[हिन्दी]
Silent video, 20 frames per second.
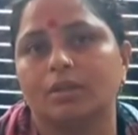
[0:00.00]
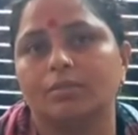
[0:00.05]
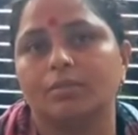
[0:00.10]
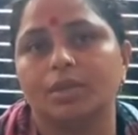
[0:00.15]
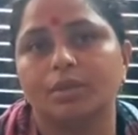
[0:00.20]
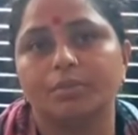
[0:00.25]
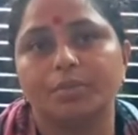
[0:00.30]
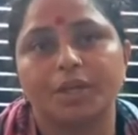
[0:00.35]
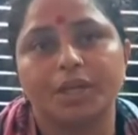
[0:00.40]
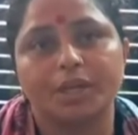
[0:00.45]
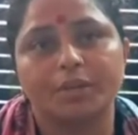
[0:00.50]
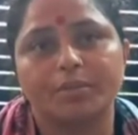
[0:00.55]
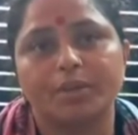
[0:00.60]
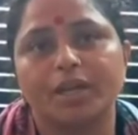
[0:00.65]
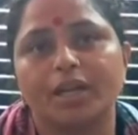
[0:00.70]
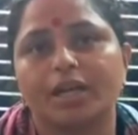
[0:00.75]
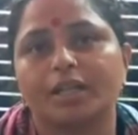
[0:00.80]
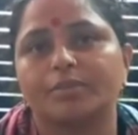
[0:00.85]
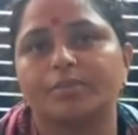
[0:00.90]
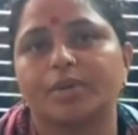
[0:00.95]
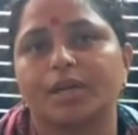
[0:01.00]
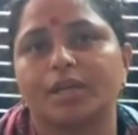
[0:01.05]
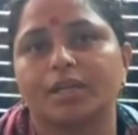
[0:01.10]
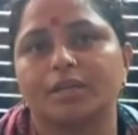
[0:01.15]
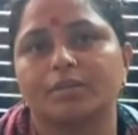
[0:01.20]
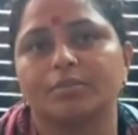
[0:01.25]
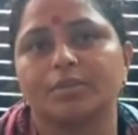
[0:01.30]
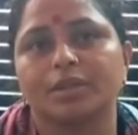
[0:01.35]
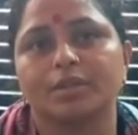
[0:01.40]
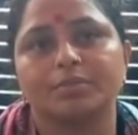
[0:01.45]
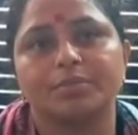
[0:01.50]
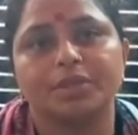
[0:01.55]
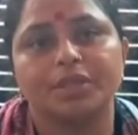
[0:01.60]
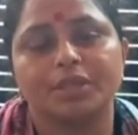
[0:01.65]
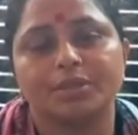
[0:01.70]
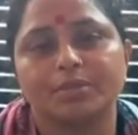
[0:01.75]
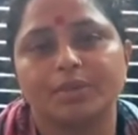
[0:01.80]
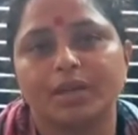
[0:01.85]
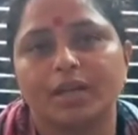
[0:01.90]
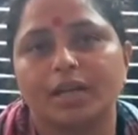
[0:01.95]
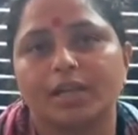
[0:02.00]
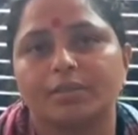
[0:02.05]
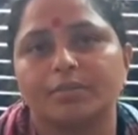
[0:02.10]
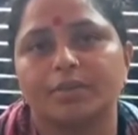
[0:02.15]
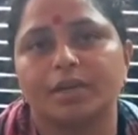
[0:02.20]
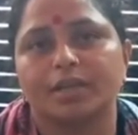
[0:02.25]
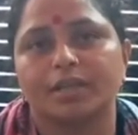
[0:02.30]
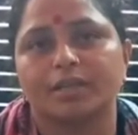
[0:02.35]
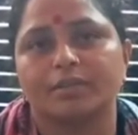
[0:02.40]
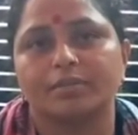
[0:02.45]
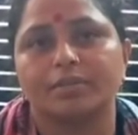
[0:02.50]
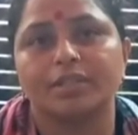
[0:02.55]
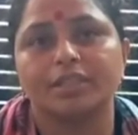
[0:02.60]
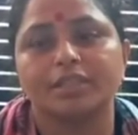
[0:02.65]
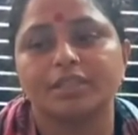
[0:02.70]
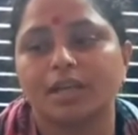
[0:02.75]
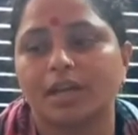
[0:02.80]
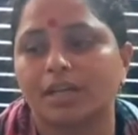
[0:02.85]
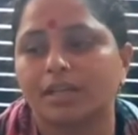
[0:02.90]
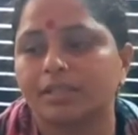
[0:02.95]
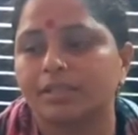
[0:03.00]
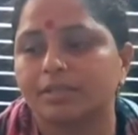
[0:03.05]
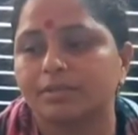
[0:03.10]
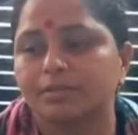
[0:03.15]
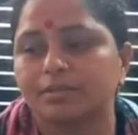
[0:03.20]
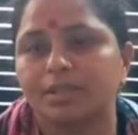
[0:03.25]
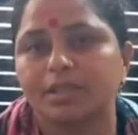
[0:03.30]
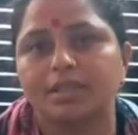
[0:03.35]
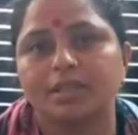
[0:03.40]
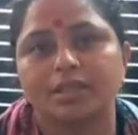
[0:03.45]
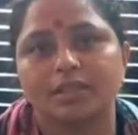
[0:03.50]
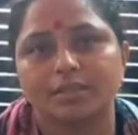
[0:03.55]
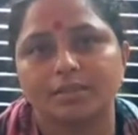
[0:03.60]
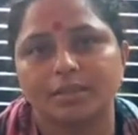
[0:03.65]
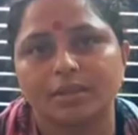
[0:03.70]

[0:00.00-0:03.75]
मेरे पेट में लात मारी मेरी पीठ में लात मारी मेरी सास मेरे